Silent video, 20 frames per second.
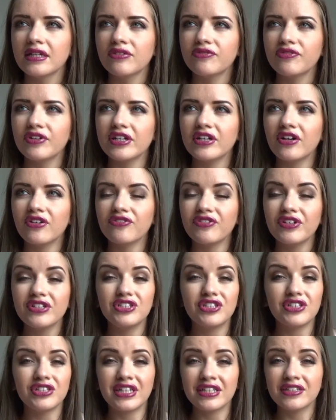Enfin, en fait,
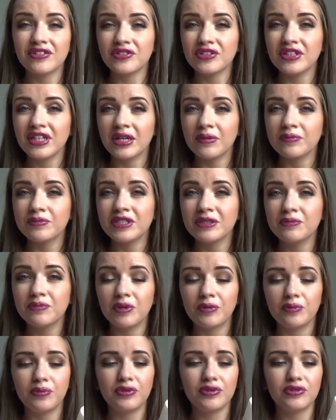j'en attendais un petit
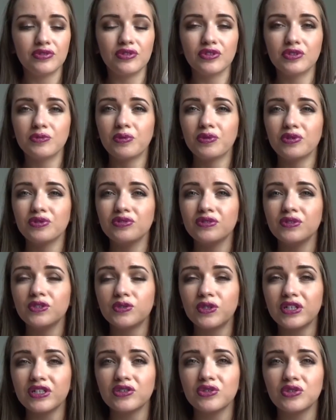peu plus de ce produit. Je
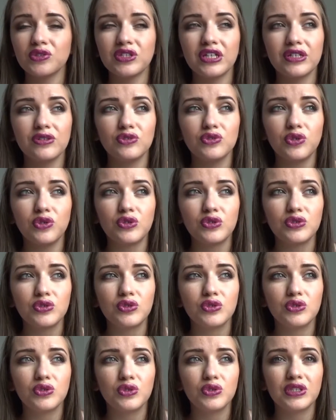crois qu'il y a eu trop
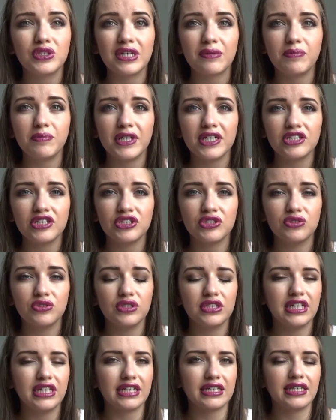de tapage
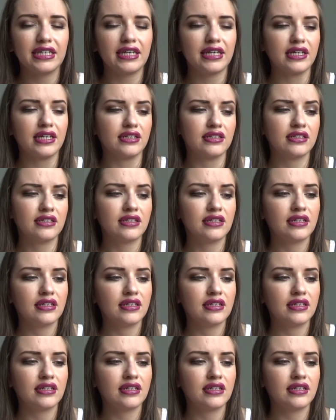de derrière.